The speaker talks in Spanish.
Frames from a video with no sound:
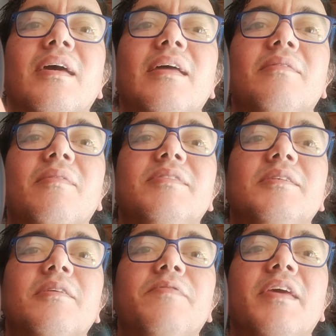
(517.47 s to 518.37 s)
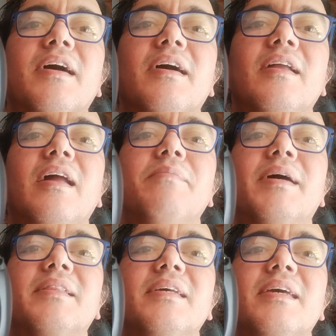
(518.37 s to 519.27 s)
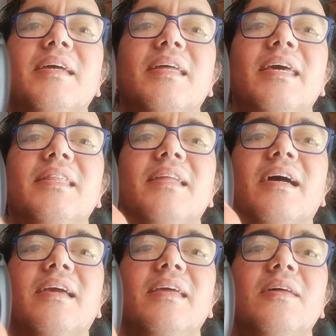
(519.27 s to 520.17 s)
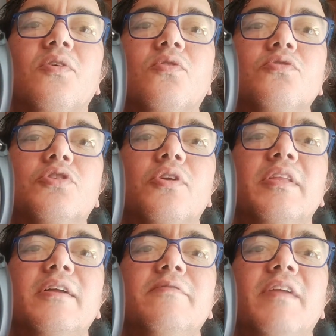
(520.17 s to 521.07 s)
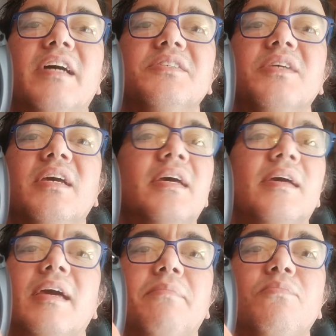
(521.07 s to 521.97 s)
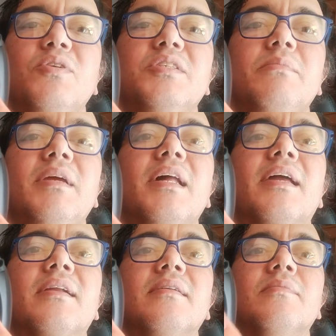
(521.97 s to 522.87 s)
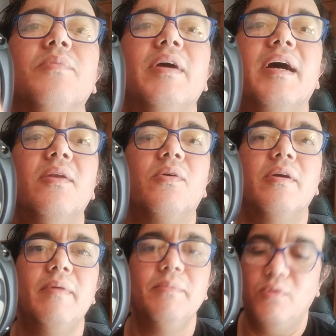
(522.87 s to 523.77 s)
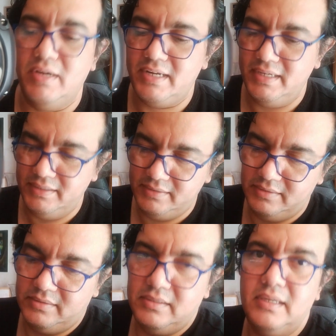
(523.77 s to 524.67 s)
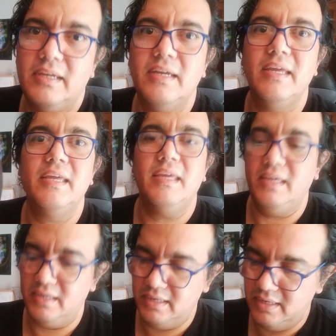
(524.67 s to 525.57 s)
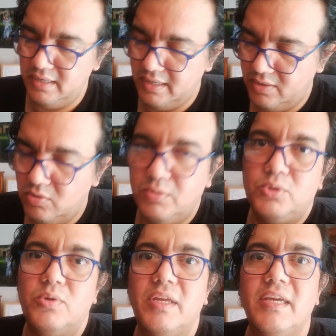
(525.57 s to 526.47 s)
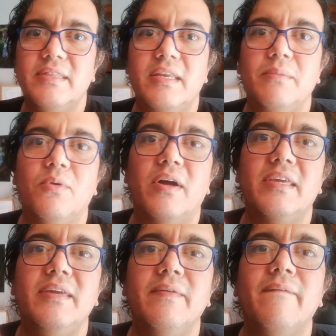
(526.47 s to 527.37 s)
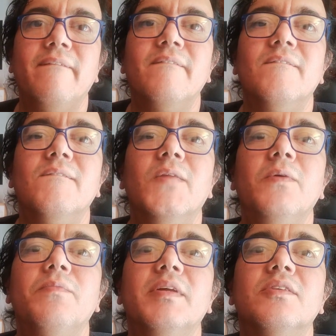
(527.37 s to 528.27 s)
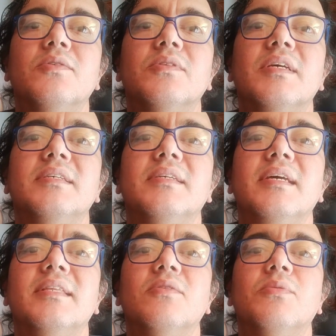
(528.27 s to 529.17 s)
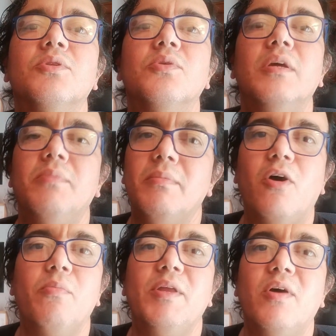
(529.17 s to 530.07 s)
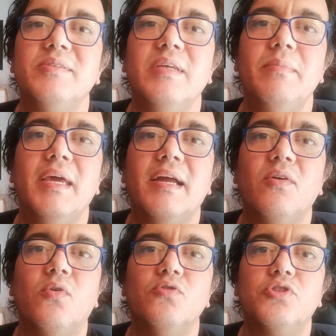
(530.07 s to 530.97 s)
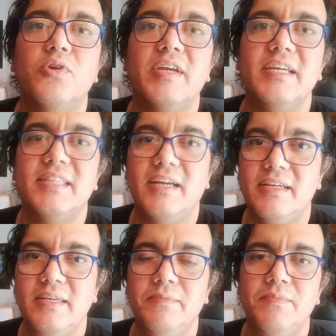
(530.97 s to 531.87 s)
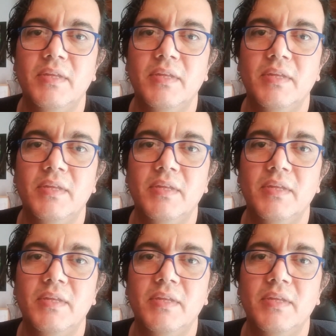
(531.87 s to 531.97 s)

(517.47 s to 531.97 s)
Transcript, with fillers: Este, si se fijan, la parte esta aquí de los controles del flash es muy similar pues a lo que vemos acá en, los botones que tenemos aquí. ¿No? Entonces estos botones pues más o menos asemejan los controles que están aquí.